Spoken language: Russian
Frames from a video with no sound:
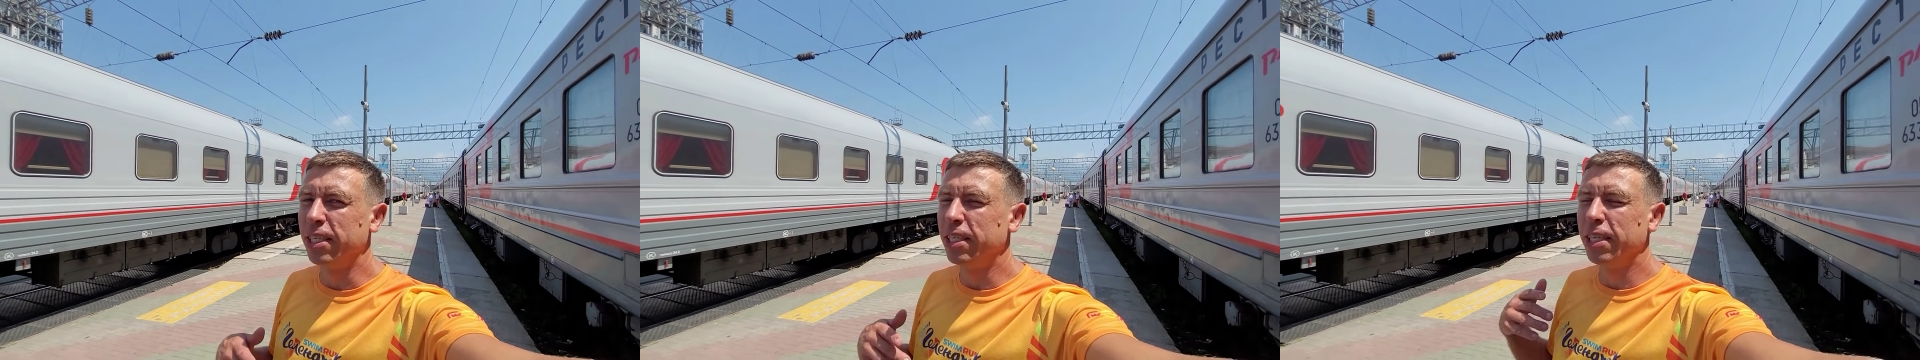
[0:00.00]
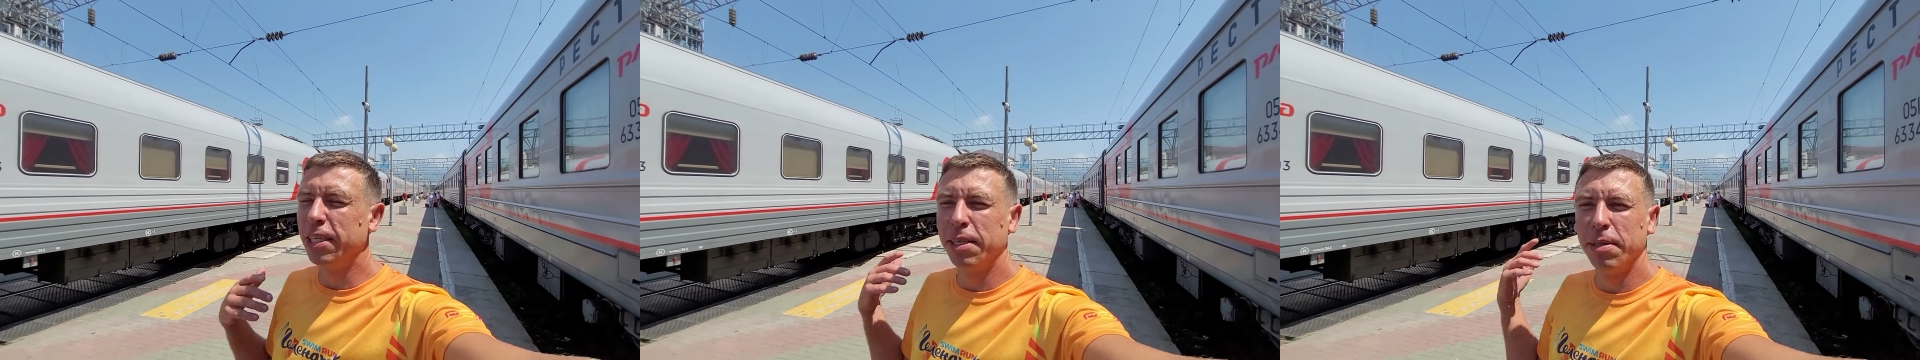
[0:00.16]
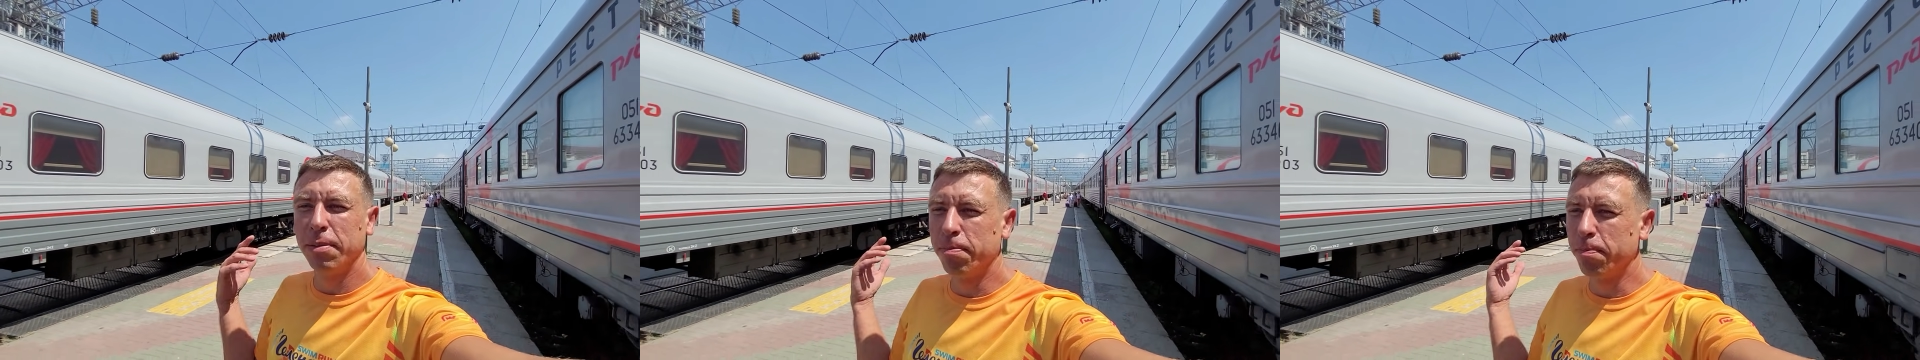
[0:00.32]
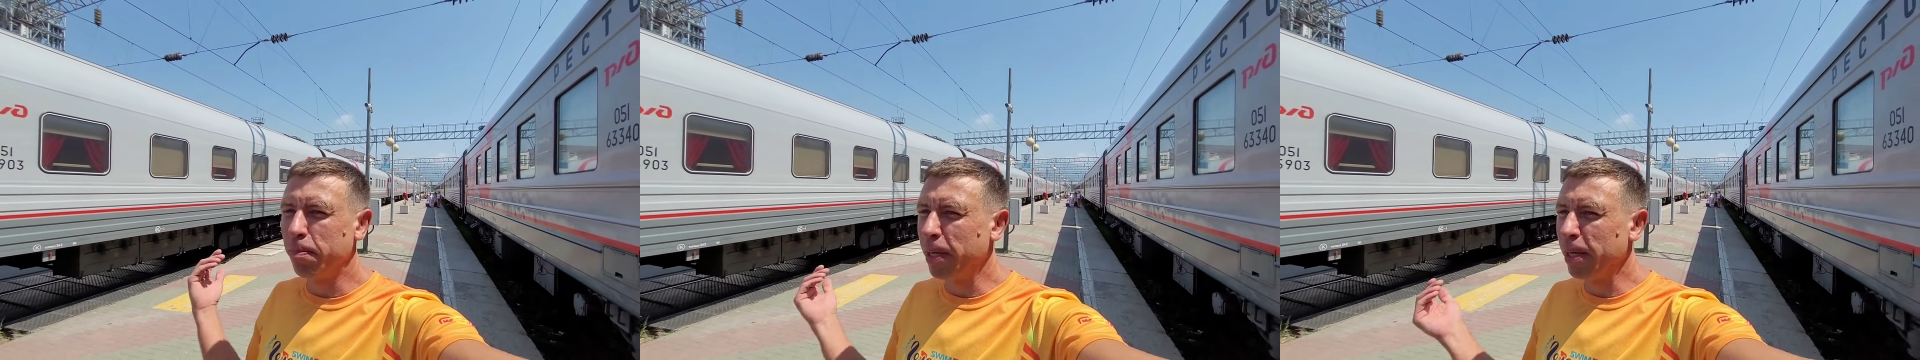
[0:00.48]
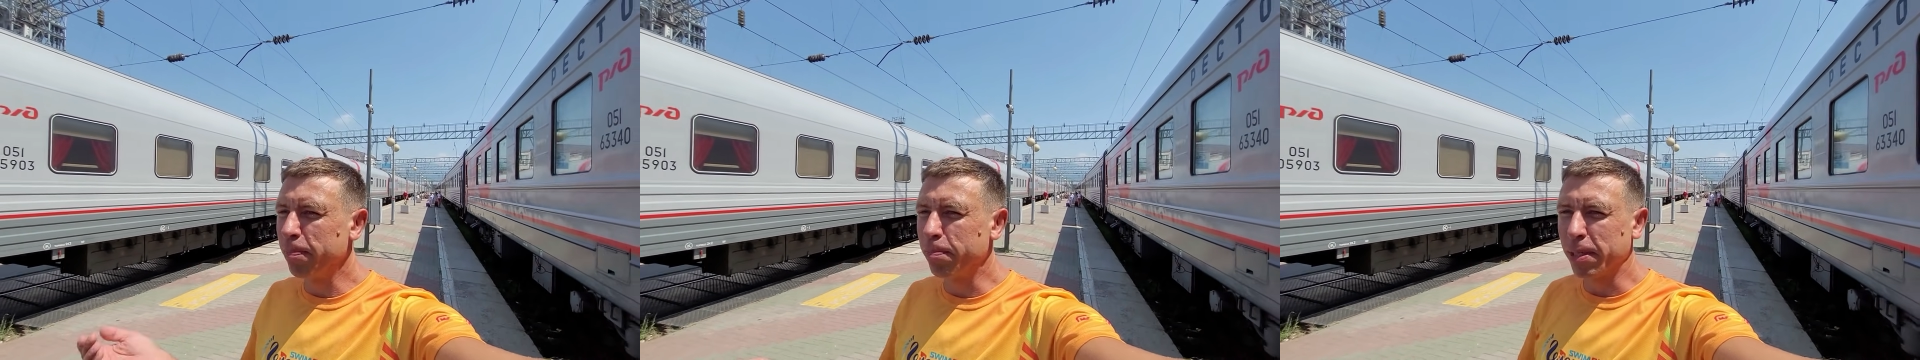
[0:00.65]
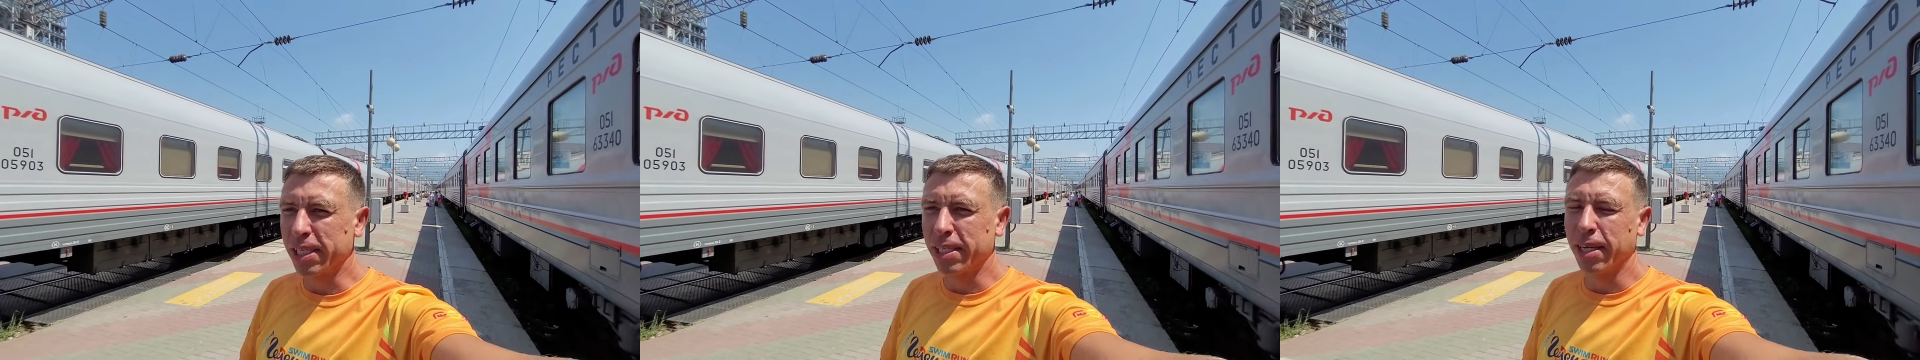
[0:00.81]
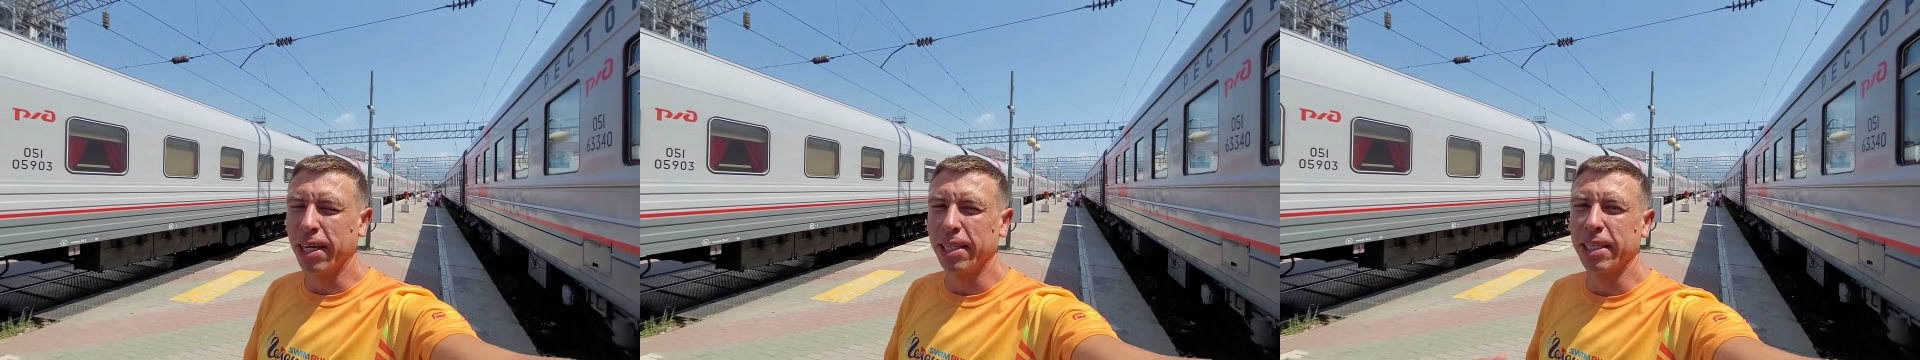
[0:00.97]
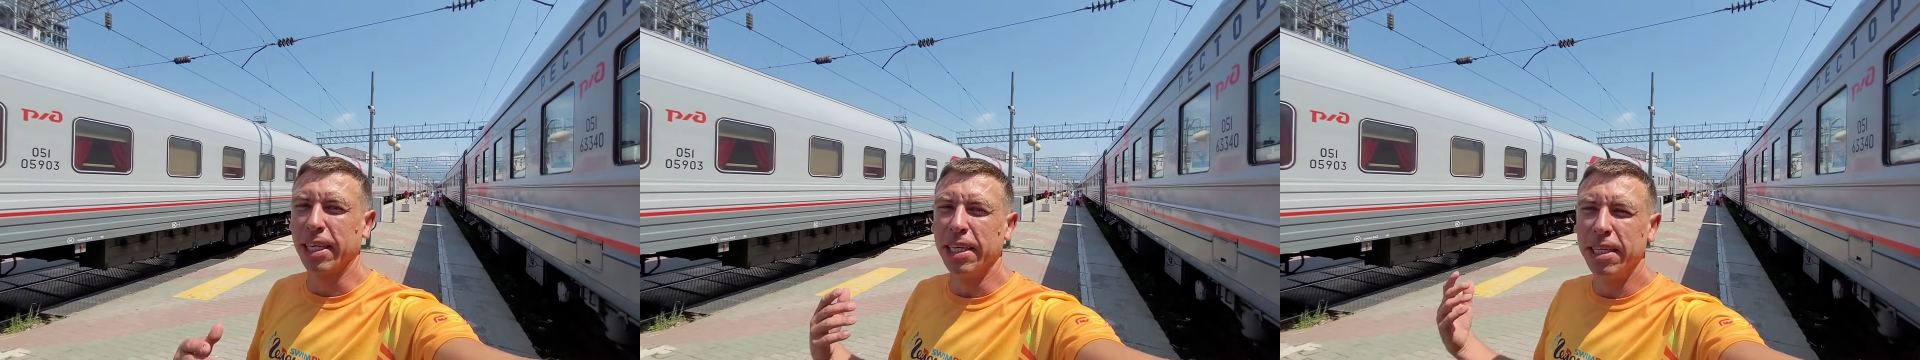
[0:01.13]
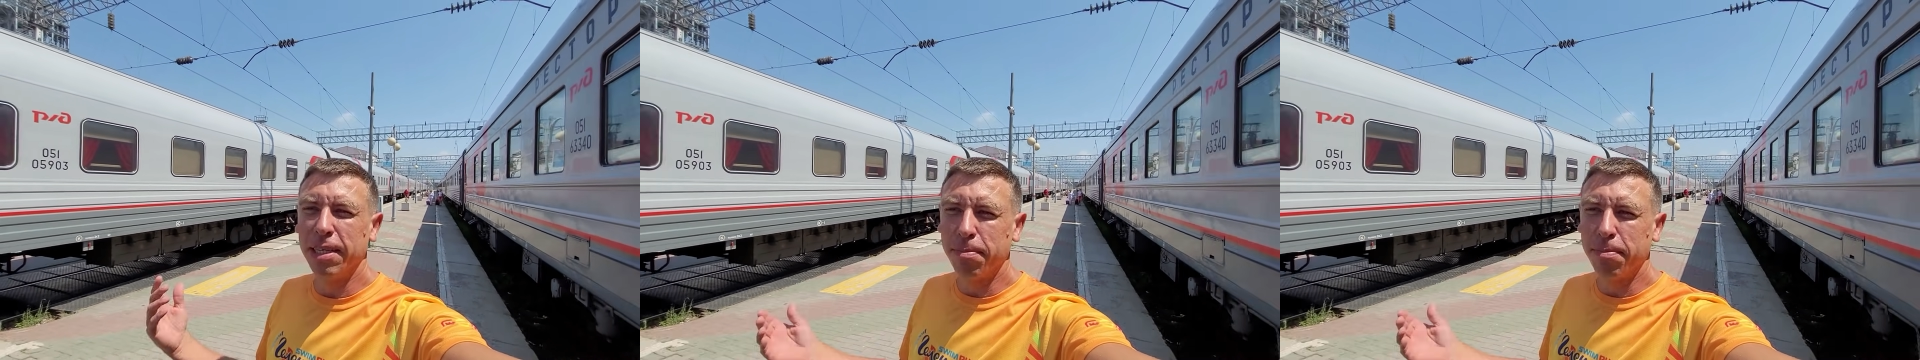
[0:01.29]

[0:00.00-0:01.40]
ни при посадке,